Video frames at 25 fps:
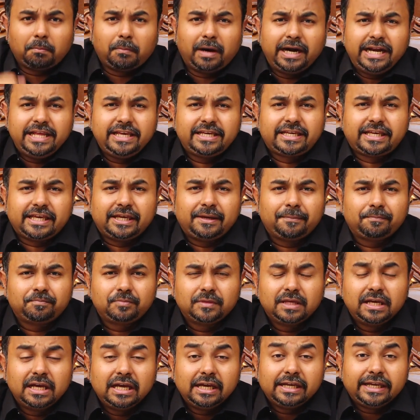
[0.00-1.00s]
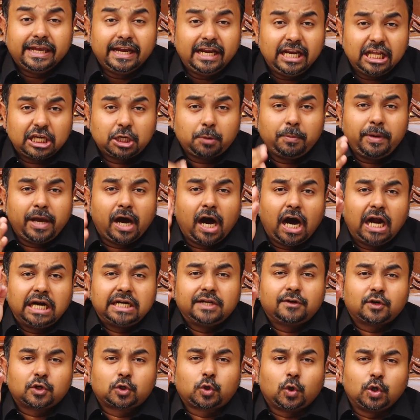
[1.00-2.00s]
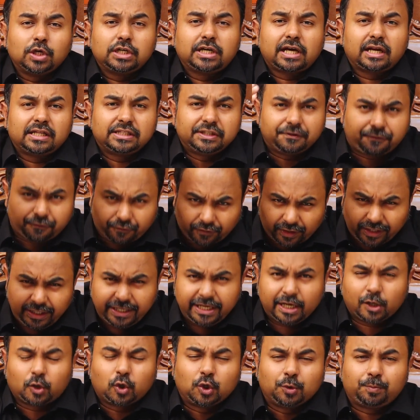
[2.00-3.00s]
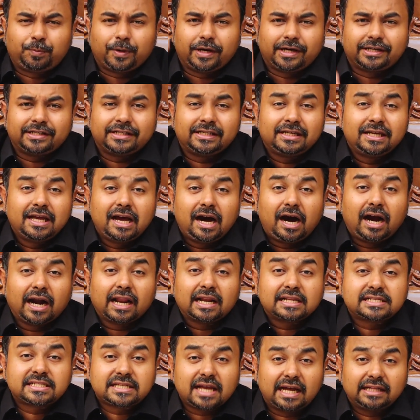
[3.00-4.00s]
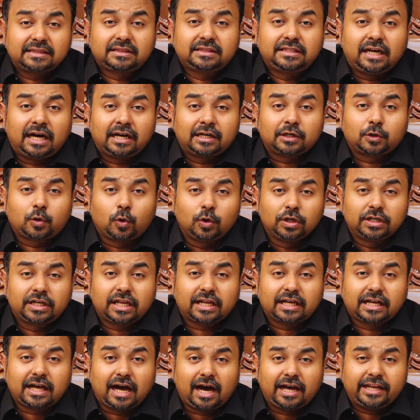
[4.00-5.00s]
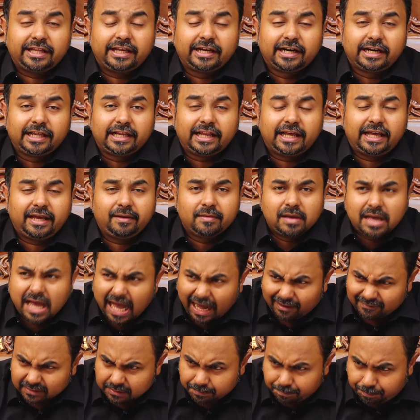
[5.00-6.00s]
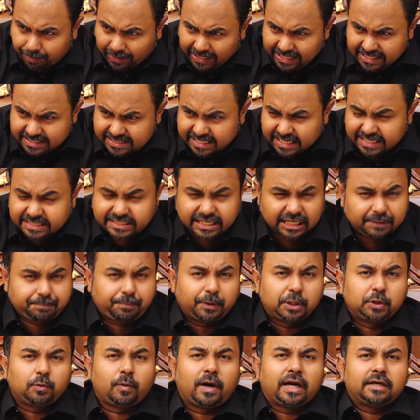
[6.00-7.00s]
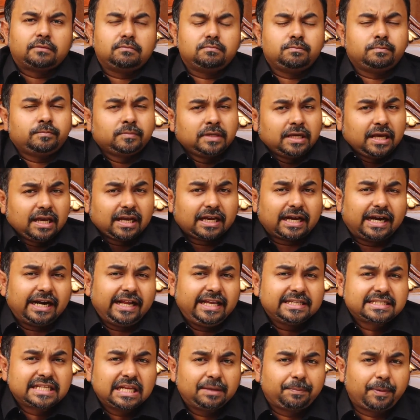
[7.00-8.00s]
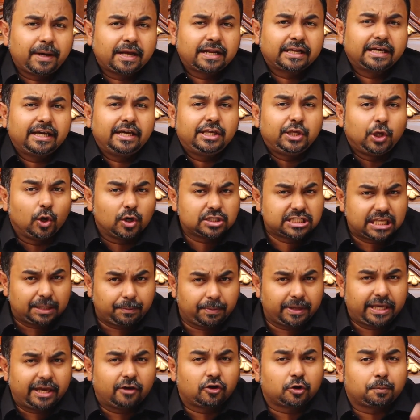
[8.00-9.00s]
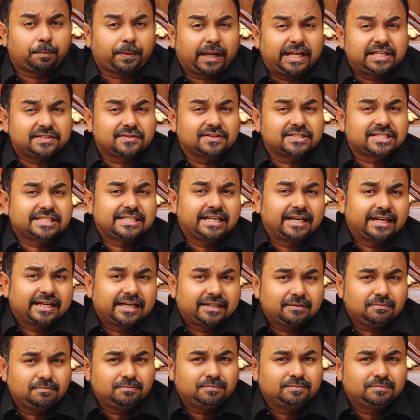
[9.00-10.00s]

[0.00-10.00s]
மணிக்கு என்றைக்குமே ஆண்டவர் கொடுக்கறது ஃப்ரீயாக கொடுப்பார் ஆனால் சாத்தான் கொடுக்குற காரியங்களிலே அவன் ப்ரைஸை செட் பண்ணுவான் கடைசியில் பாருங்க யோசிப்புக்கே ஒரு ப்ரைஸ் வச்சுட்டாங்க